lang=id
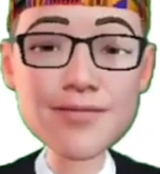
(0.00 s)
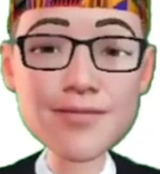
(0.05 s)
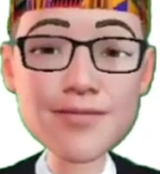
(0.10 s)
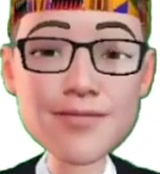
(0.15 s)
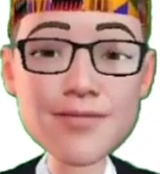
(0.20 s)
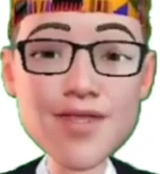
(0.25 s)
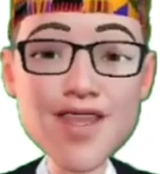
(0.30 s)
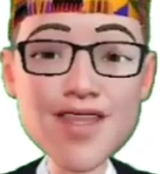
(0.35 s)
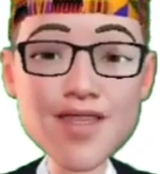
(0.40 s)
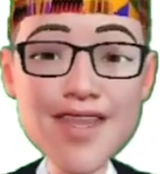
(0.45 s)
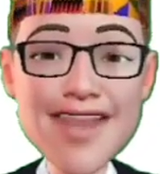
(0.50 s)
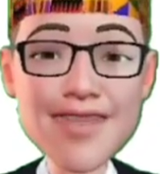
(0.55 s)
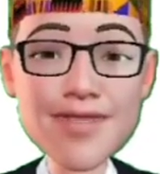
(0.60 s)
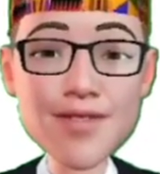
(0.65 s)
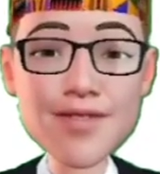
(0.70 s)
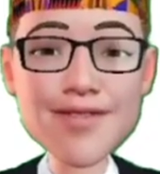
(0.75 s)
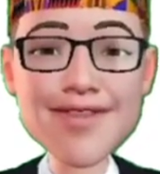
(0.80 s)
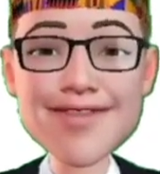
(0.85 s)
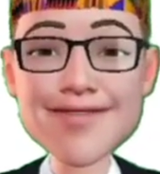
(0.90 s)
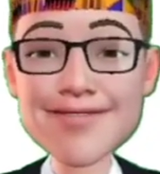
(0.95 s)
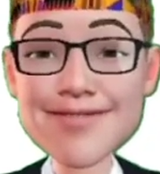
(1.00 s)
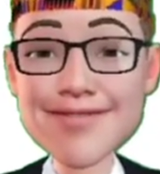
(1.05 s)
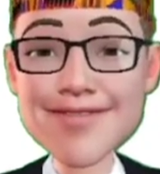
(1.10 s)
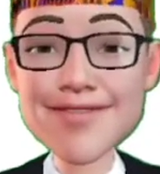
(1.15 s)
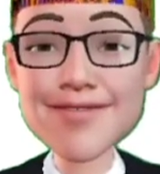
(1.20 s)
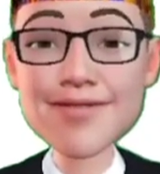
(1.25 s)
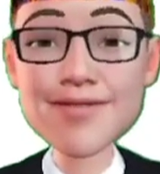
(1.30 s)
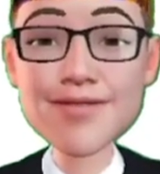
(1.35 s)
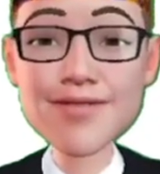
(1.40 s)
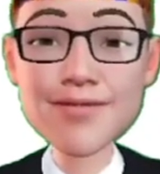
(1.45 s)
orang
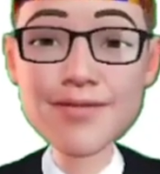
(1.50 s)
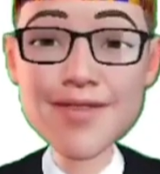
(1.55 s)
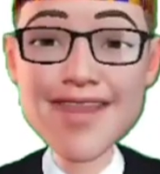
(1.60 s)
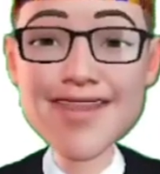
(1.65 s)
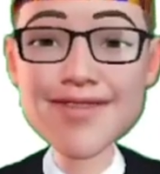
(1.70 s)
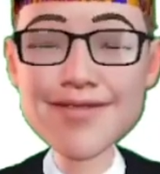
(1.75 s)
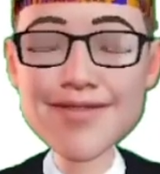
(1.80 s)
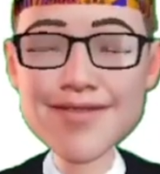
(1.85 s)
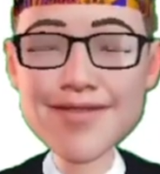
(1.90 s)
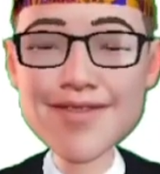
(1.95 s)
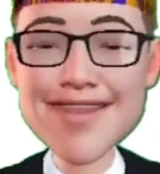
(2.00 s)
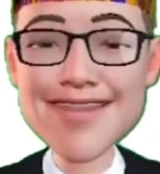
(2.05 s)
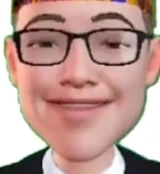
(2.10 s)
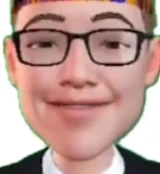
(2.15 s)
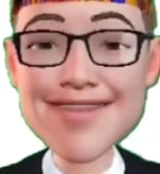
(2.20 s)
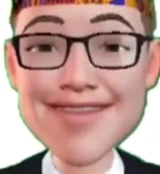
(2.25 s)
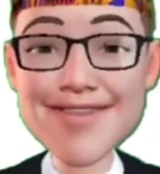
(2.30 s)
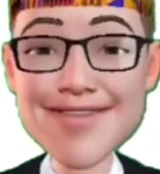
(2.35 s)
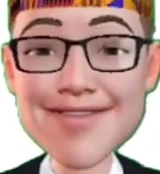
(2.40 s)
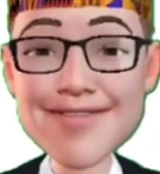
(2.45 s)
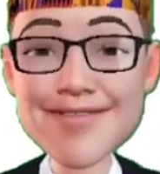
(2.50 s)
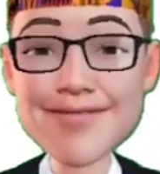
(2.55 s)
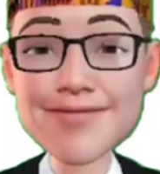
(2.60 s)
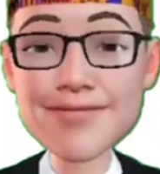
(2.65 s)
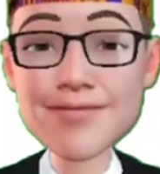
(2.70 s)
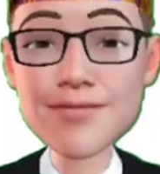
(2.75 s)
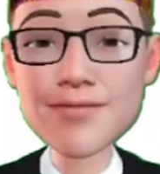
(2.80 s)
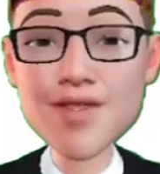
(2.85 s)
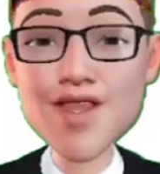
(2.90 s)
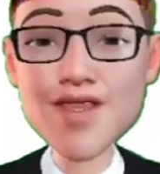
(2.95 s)
lain. Nah, anak-anak,
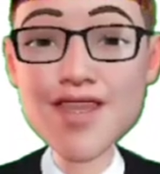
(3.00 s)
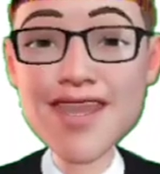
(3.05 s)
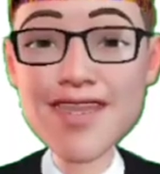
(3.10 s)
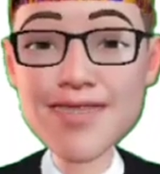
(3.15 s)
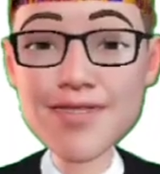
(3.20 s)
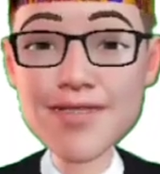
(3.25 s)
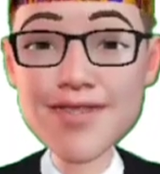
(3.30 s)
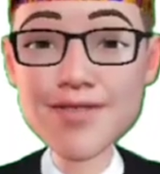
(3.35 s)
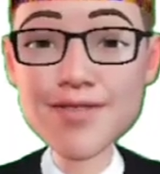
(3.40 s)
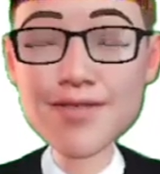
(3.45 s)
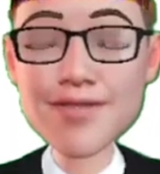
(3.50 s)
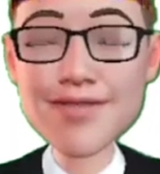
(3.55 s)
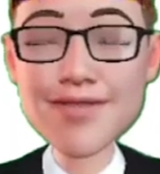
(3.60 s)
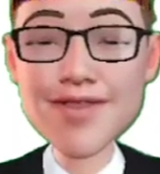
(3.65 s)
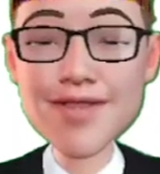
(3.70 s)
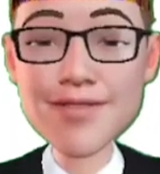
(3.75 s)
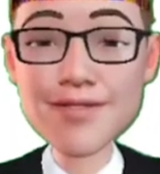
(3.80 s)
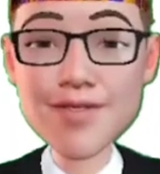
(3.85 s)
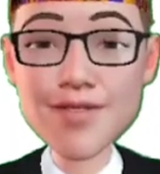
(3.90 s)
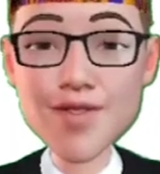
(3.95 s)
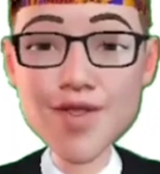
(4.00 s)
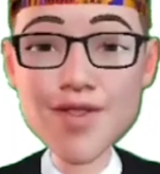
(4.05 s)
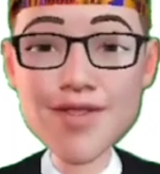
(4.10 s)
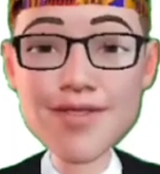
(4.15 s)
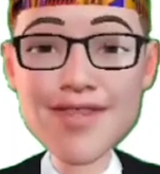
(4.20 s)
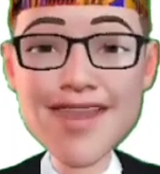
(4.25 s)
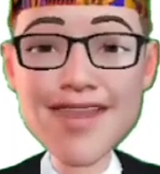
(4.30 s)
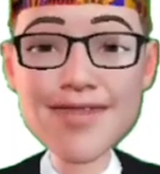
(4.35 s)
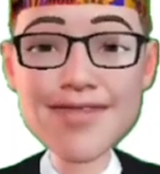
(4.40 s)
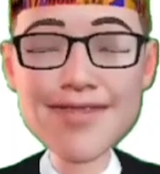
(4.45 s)
orang yang tidak
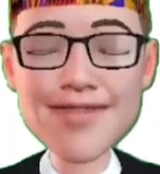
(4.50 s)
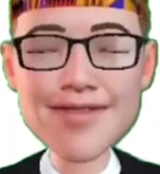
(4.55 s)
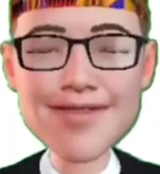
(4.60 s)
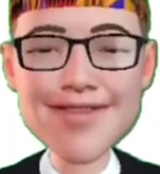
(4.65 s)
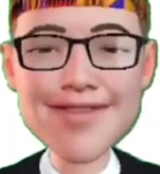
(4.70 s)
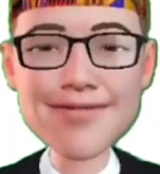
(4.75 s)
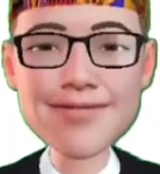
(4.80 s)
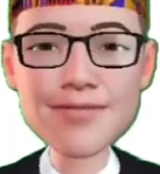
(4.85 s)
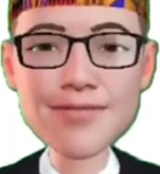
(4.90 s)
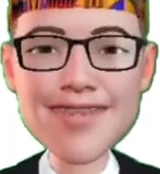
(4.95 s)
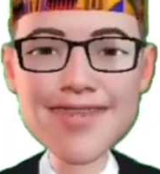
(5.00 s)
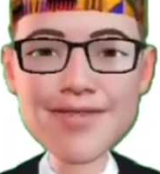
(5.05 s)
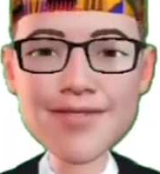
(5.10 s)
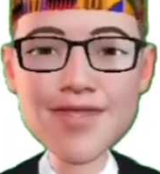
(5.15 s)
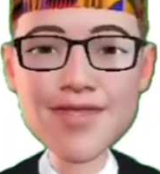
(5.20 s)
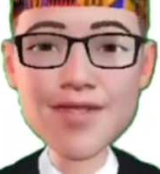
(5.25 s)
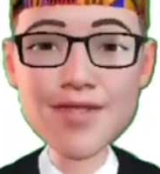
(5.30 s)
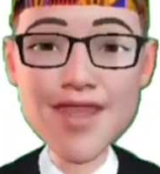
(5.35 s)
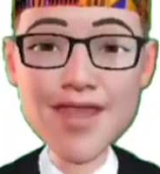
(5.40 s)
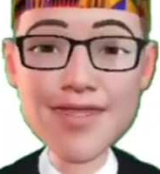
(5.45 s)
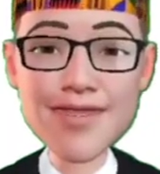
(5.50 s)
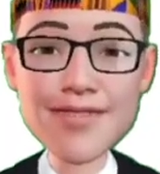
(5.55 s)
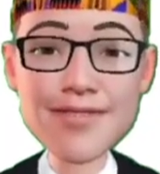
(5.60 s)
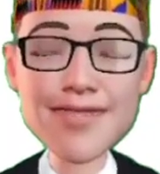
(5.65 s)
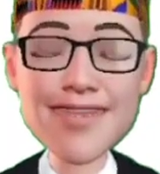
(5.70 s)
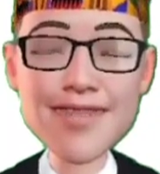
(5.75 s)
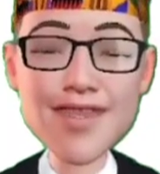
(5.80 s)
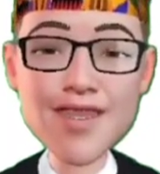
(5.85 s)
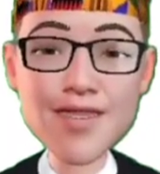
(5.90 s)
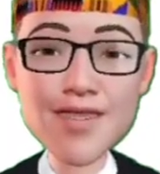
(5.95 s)
menghargai itu
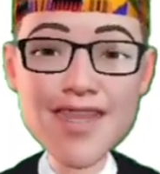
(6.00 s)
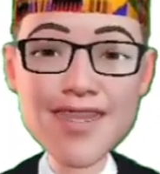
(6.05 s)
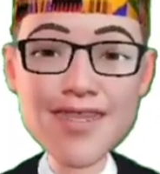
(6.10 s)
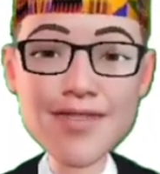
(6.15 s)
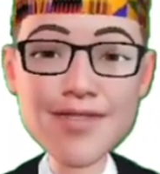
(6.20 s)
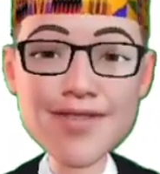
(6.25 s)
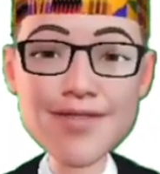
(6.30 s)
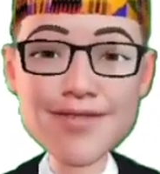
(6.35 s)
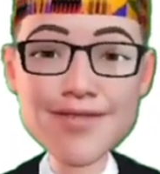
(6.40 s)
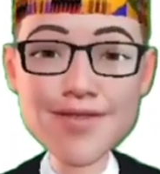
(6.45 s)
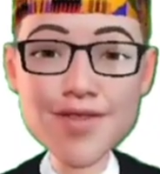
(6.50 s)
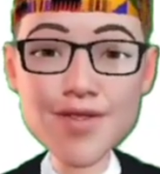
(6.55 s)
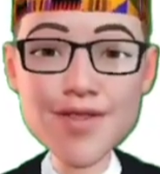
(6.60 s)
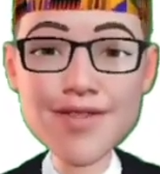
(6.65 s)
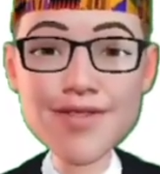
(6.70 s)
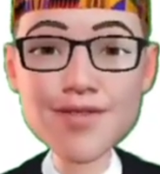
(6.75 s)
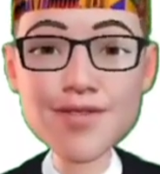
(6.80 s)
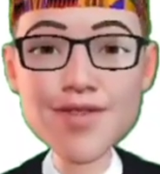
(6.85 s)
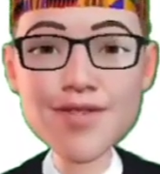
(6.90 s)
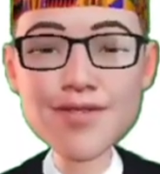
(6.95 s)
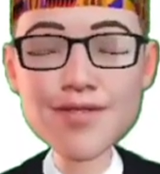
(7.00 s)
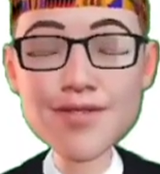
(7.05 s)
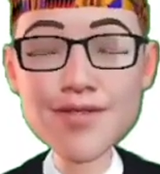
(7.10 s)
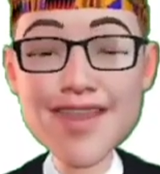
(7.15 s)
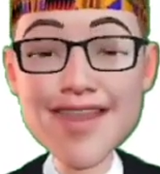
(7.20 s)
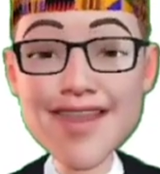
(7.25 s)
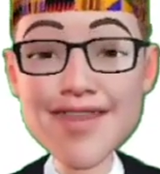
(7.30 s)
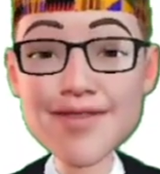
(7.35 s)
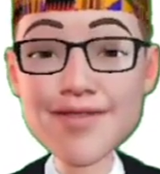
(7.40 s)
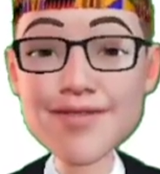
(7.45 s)
berarti orang yang
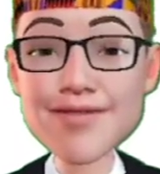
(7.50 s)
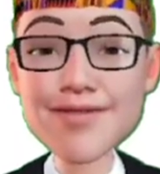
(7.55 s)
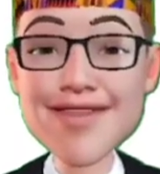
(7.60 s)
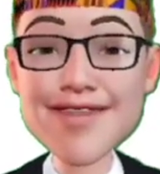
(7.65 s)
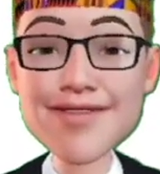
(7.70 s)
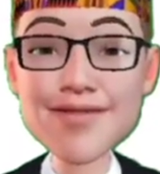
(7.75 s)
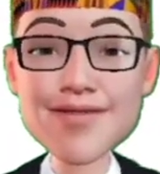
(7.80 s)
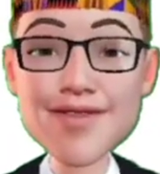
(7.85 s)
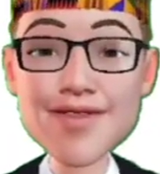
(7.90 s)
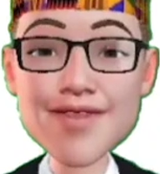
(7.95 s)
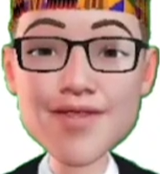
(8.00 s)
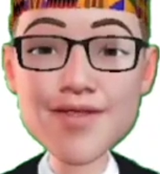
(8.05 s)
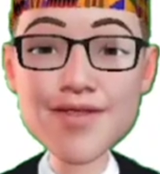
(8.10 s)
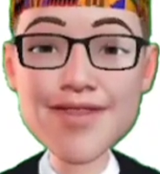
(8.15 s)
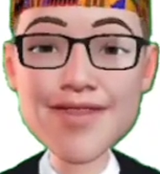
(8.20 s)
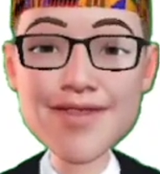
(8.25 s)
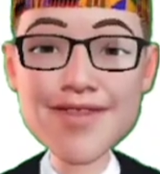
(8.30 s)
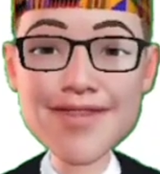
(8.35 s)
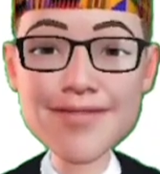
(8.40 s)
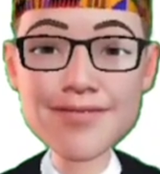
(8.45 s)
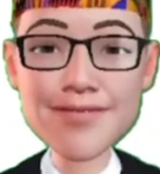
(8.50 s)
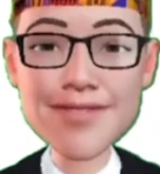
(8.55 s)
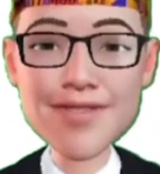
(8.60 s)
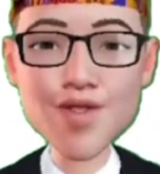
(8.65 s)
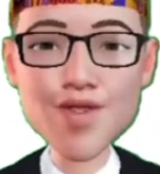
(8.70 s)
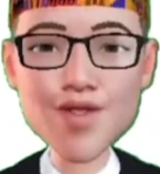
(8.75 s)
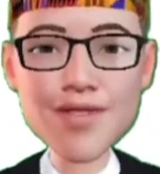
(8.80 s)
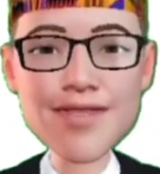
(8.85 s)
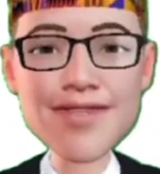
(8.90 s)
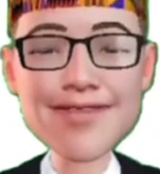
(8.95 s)
meremehkan atau tidak
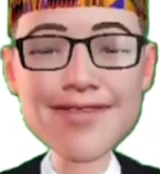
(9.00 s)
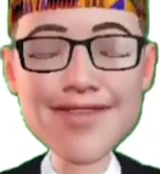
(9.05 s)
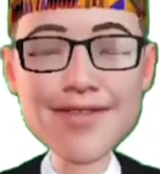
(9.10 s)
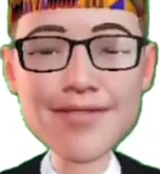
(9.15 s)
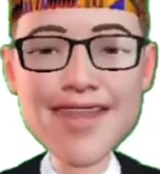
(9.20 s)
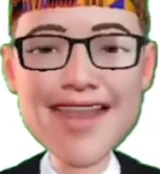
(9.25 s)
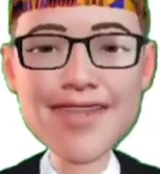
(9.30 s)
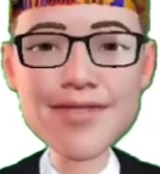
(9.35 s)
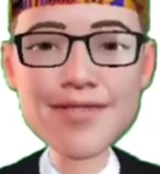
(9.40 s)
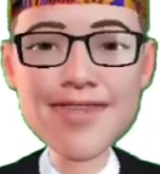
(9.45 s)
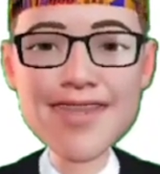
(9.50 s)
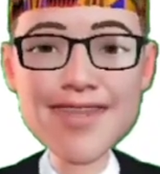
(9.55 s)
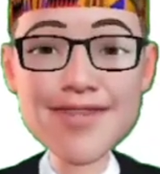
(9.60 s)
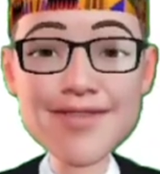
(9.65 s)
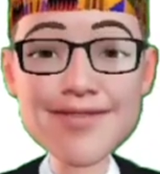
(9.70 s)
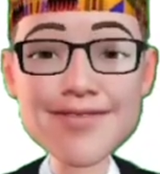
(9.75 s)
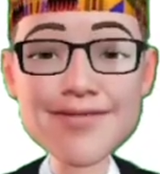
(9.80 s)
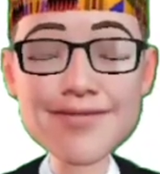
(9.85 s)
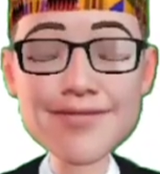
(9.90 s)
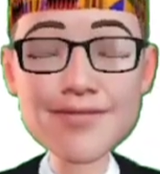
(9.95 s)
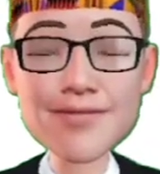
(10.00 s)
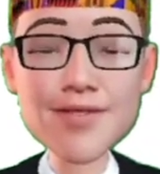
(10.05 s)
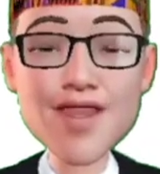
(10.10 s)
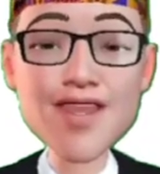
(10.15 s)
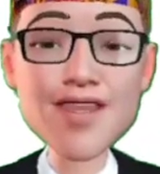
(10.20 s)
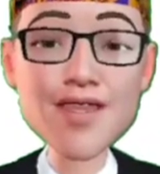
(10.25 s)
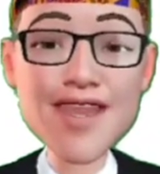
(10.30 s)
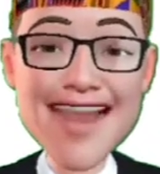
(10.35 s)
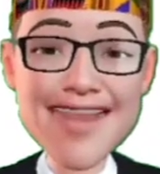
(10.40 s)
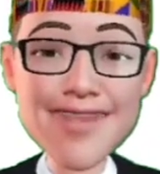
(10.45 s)
peduli kepada
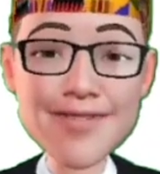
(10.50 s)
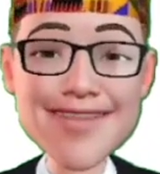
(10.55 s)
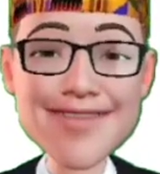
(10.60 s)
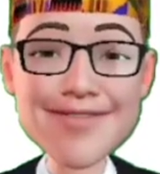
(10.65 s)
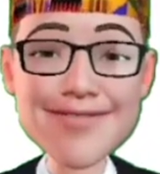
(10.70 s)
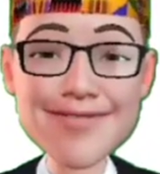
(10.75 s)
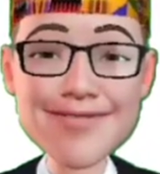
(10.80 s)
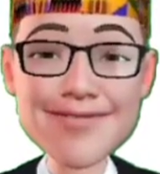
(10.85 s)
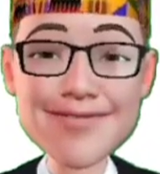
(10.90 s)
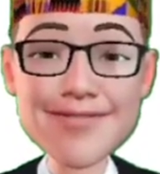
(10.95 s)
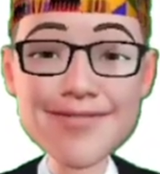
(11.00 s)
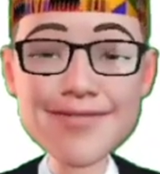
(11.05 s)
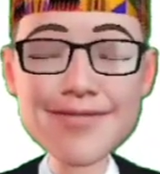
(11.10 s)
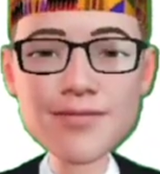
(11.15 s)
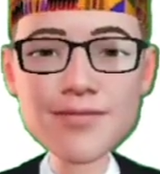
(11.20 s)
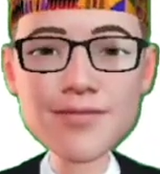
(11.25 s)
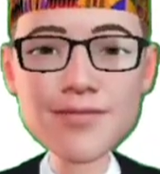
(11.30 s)
orang lain.